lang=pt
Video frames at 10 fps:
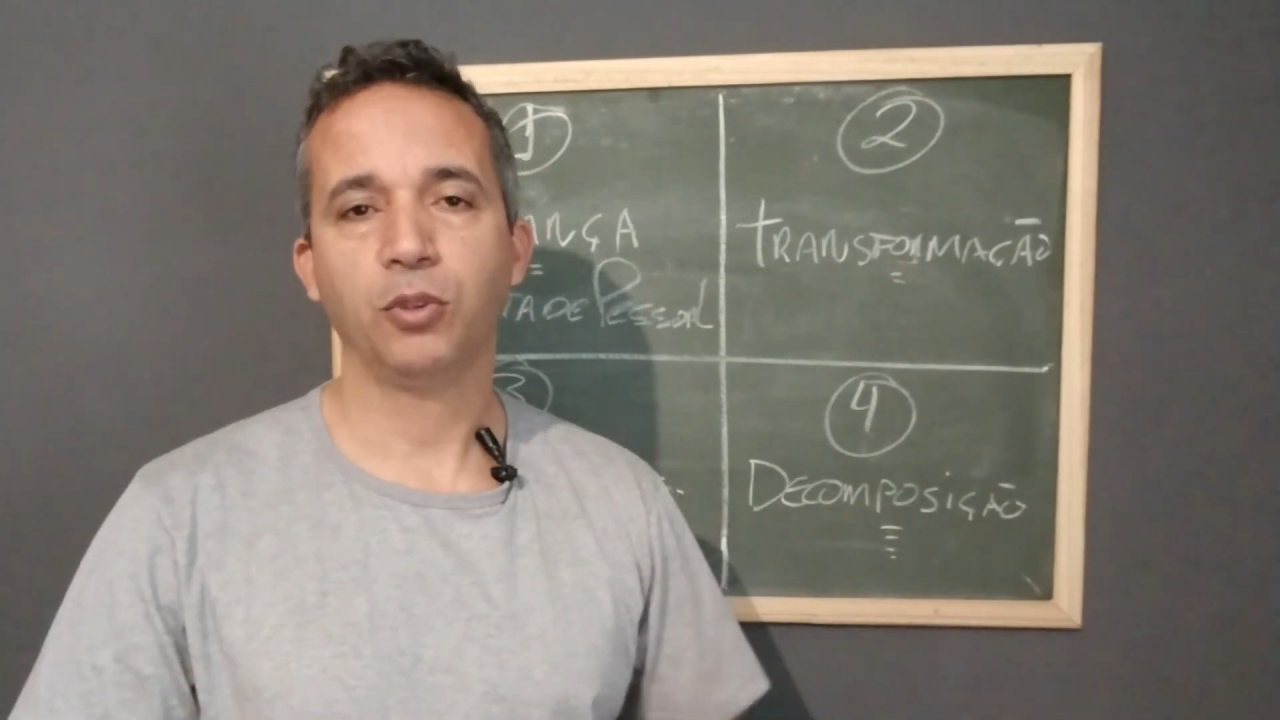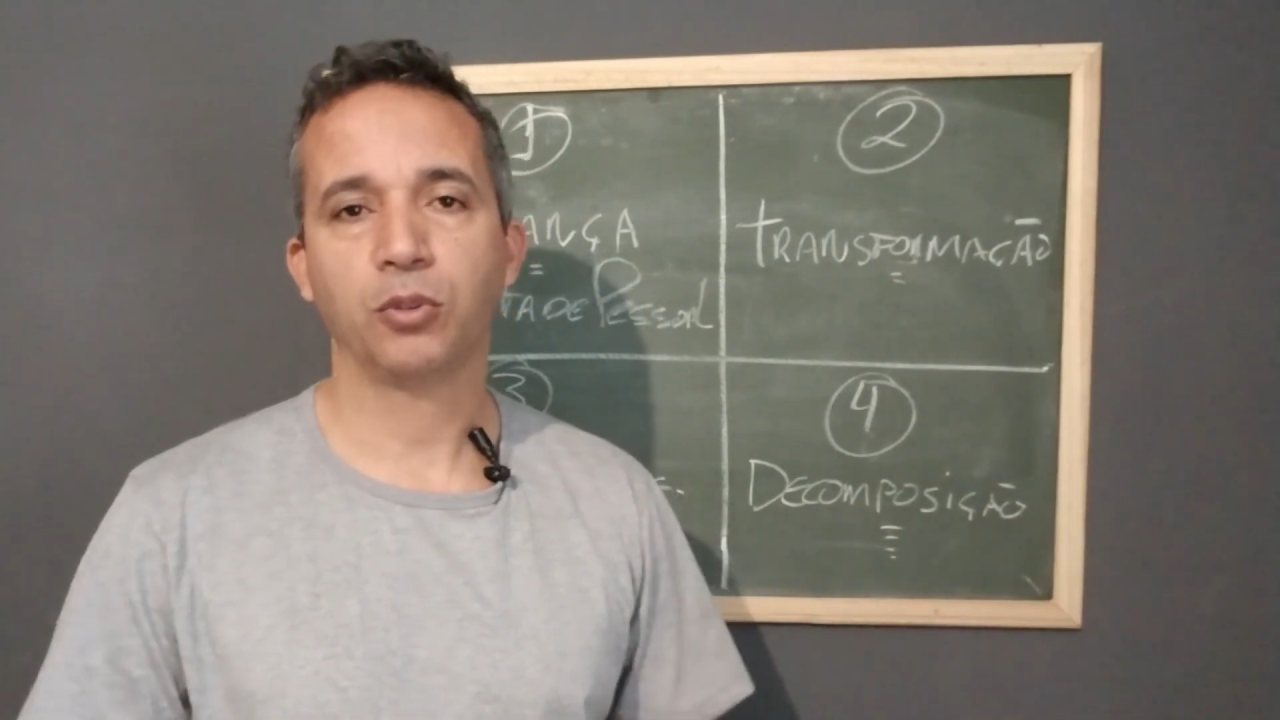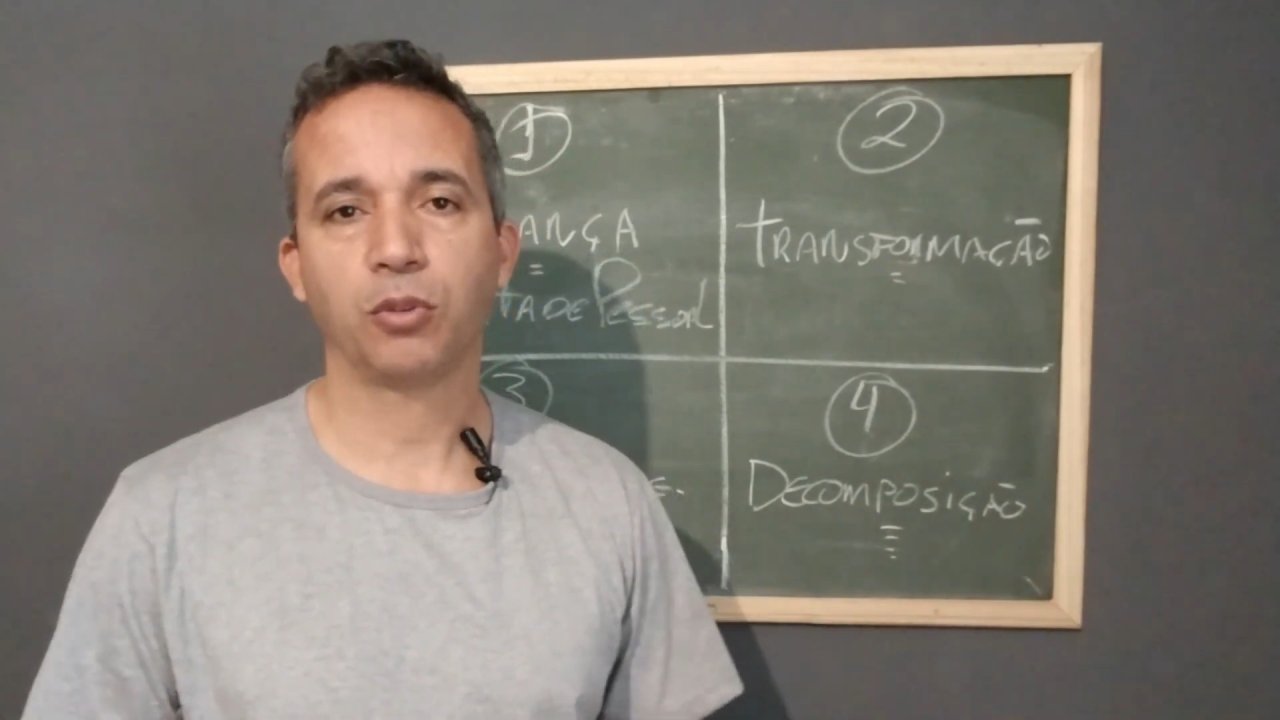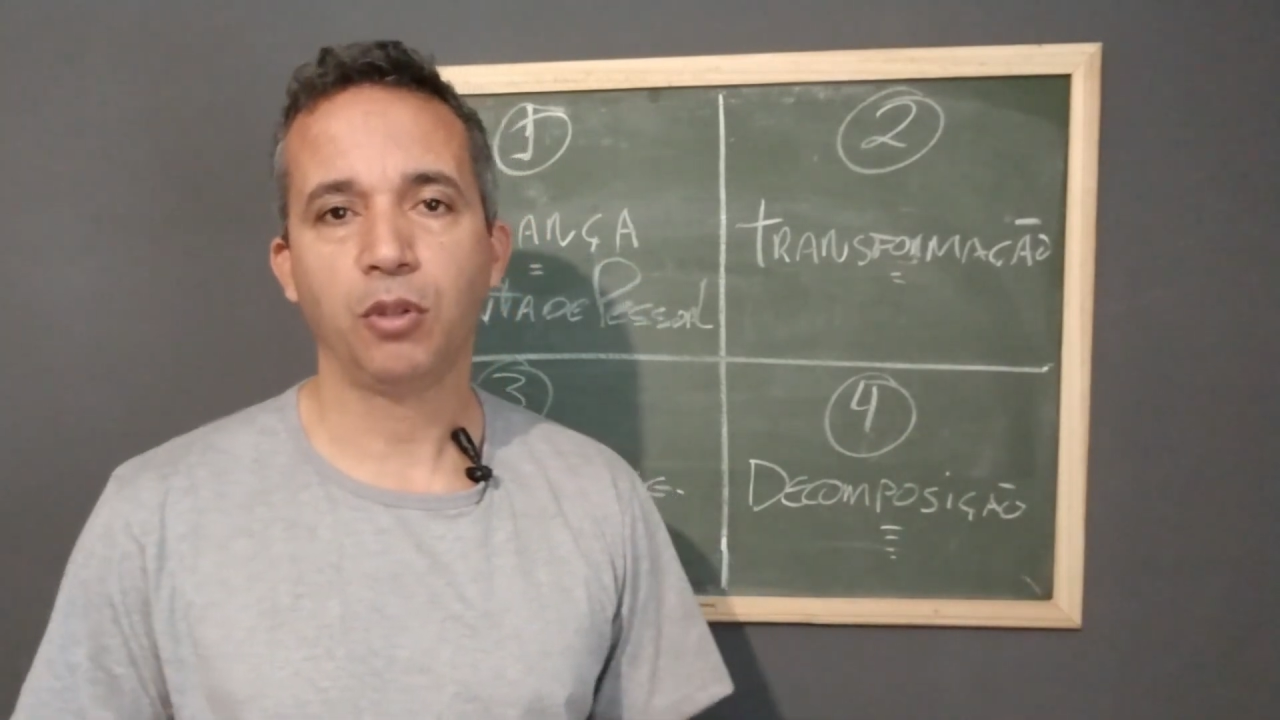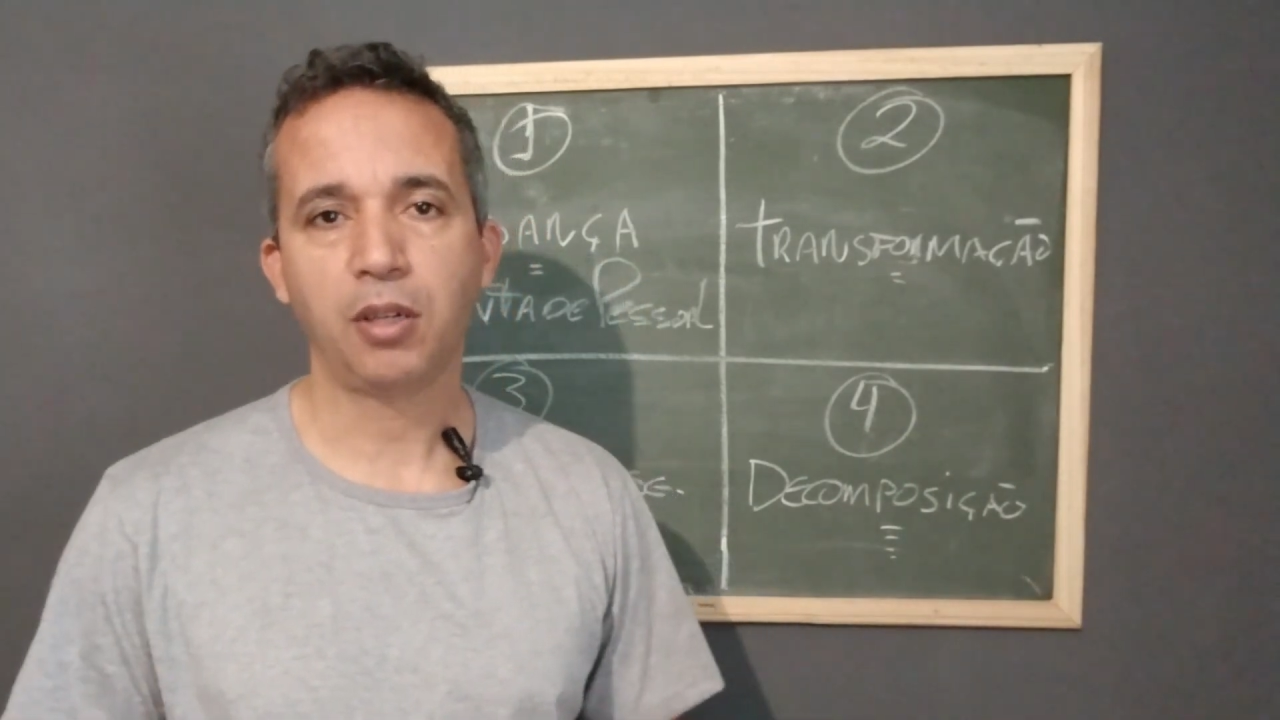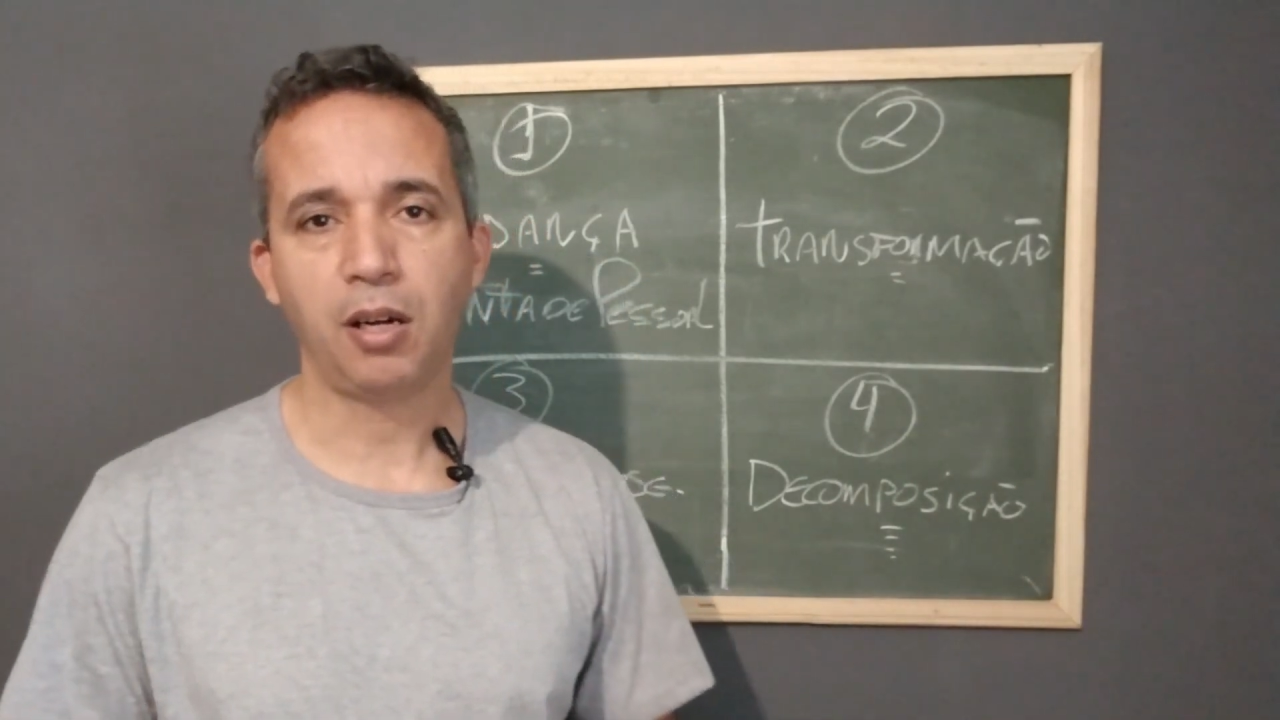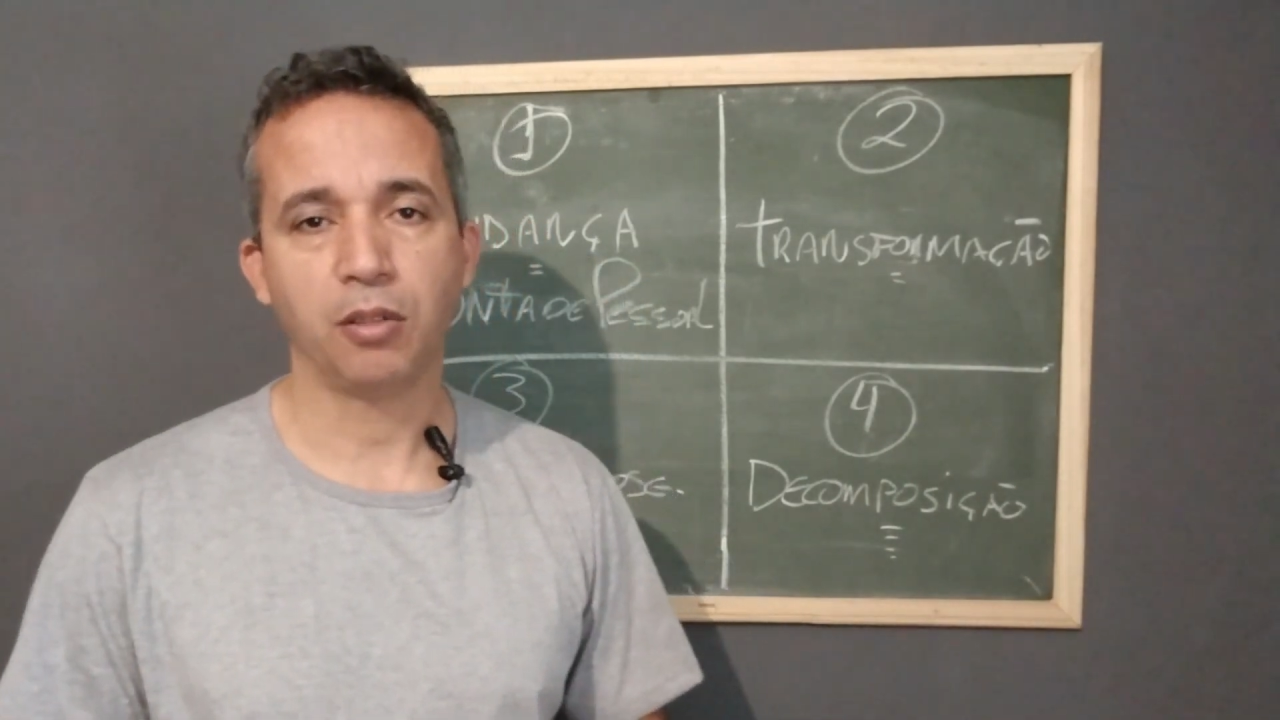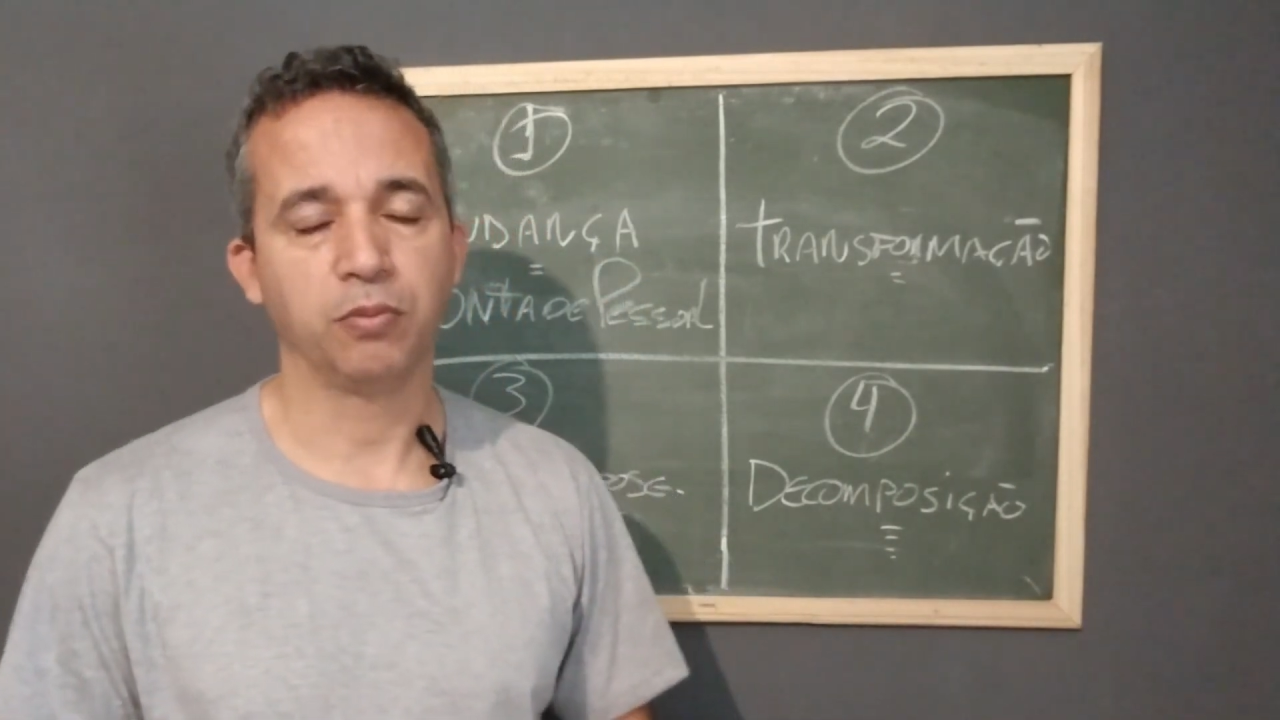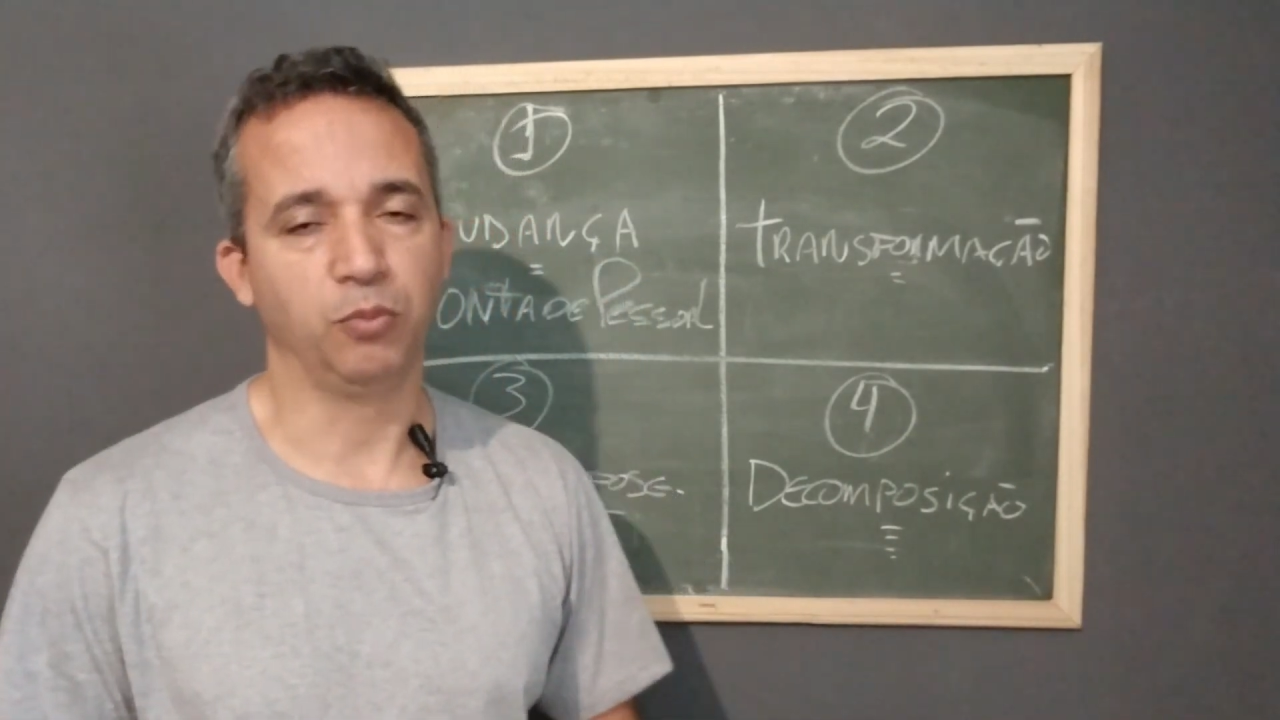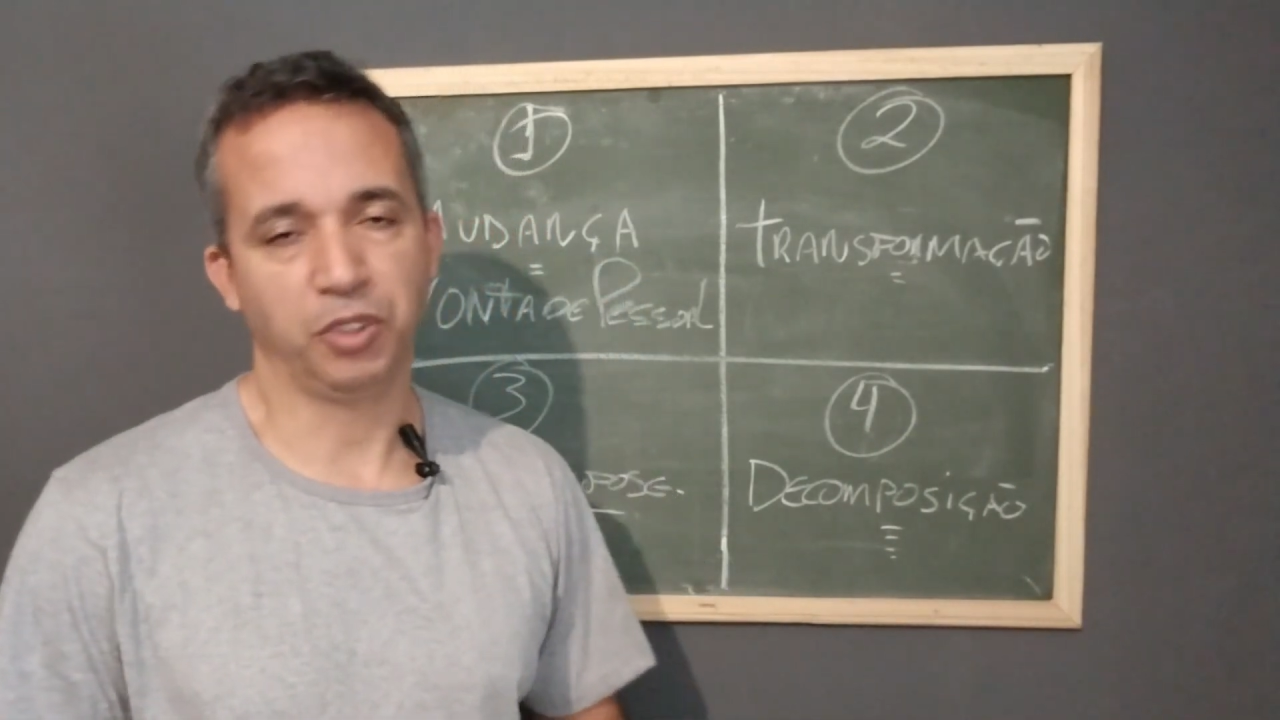outro local.